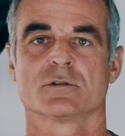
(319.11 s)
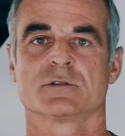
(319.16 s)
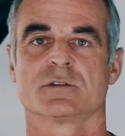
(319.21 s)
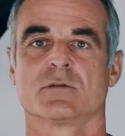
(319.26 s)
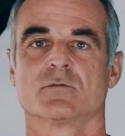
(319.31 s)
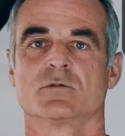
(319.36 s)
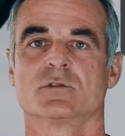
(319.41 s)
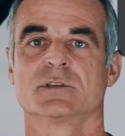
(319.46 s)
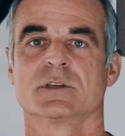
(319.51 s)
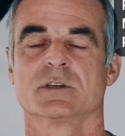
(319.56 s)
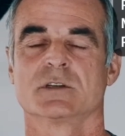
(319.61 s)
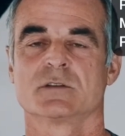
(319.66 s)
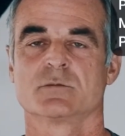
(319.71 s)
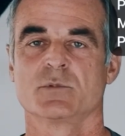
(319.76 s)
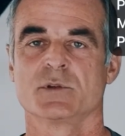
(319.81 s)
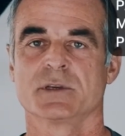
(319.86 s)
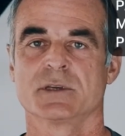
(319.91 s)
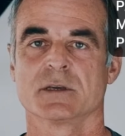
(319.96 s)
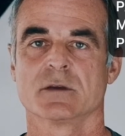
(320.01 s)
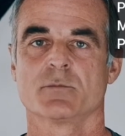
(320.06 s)
ça vous est
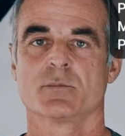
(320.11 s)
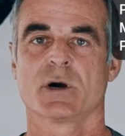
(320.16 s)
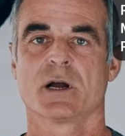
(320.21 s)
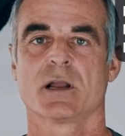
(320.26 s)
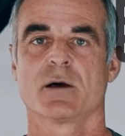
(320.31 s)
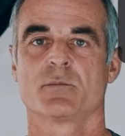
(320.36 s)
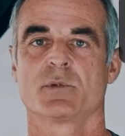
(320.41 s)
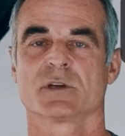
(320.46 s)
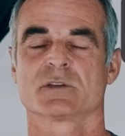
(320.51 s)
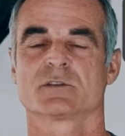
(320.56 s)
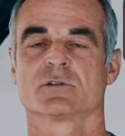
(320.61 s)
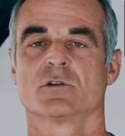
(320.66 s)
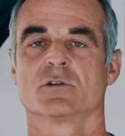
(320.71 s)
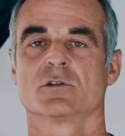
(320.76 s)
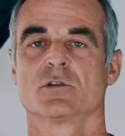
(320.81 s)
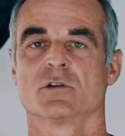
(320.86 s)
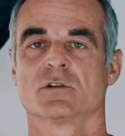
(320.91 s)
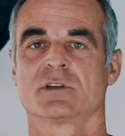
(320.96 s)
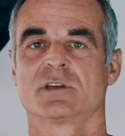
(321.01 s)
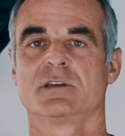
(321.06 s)
expliqué par la
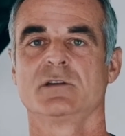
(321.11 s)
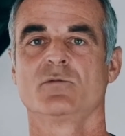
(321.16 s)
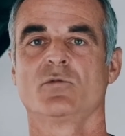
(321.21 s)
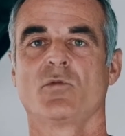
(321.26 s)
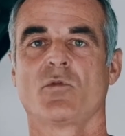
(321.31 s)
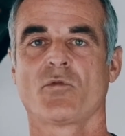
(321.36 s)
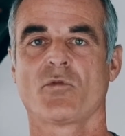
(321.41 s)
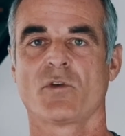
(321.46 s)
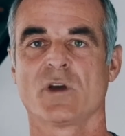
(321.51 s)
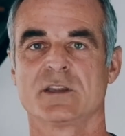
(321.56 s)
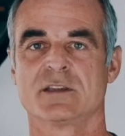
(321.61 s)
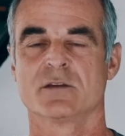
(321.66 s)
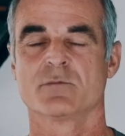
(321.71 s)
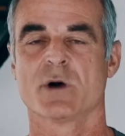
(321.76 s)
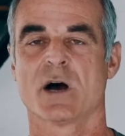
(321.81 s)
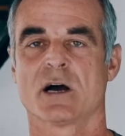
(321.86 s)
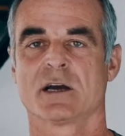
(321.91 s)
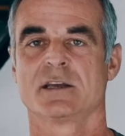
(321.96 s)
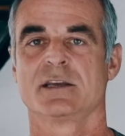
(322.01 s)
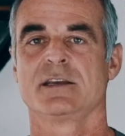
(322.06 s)
personne qui vous fait
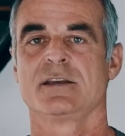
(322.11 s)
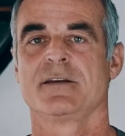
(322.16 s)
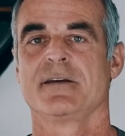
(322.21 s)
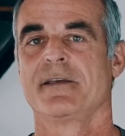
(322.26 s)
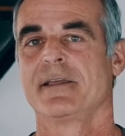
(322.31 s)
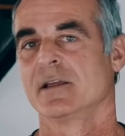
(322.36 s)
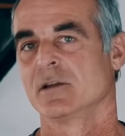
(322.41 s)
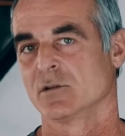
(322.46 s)
démarrer.